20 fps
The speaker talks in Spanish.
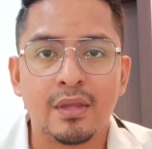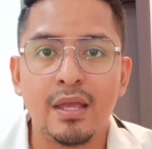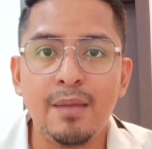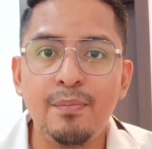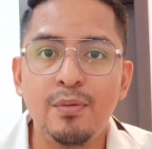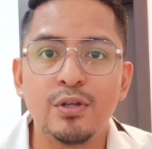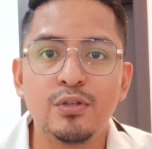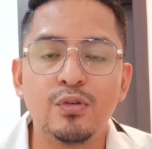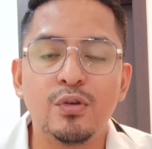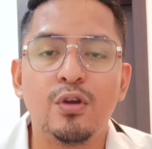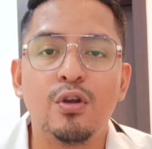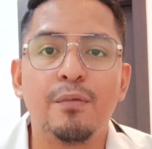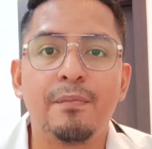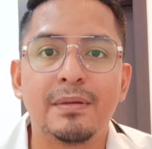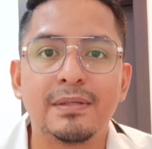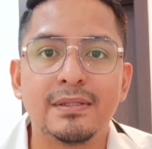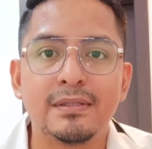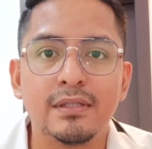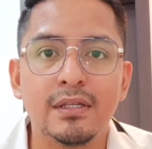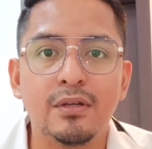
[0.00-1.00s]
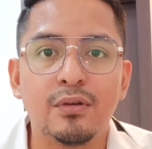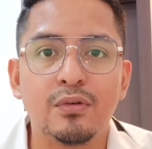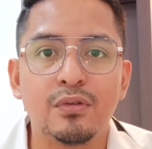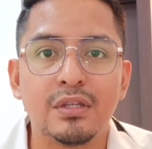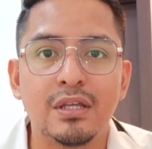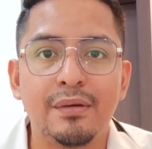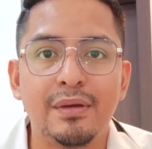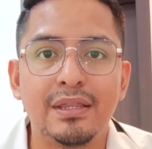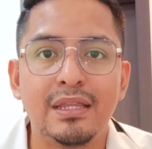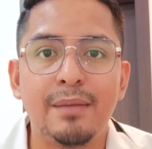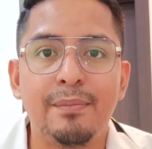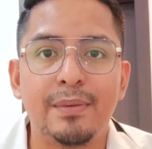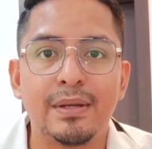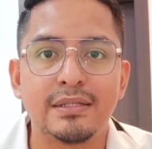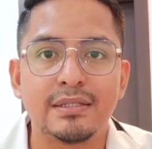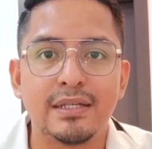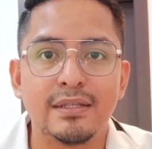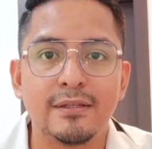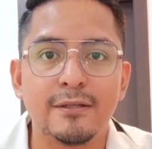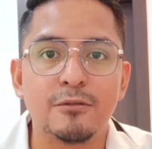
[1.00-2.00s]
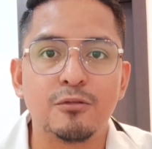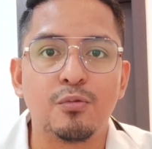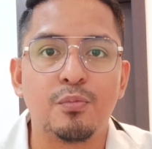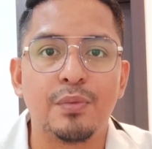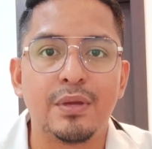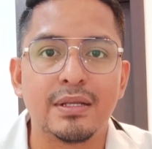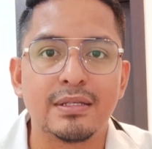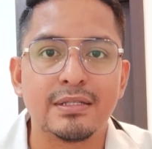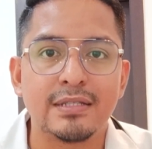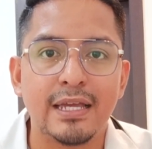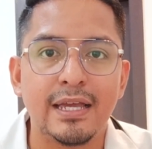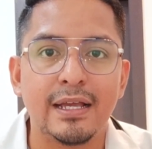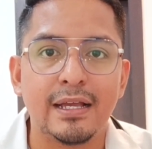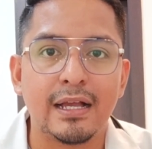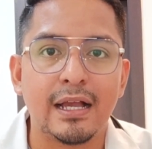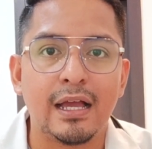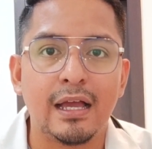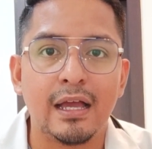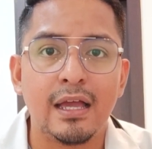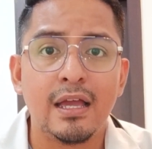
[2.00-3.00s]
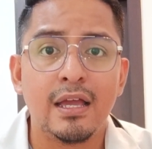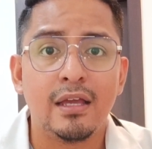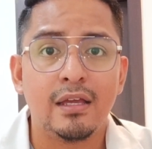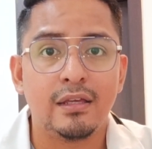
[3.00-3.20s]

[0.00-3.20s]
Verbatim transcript: Es por eso que los pacientes con diabetes presentan su piel seca,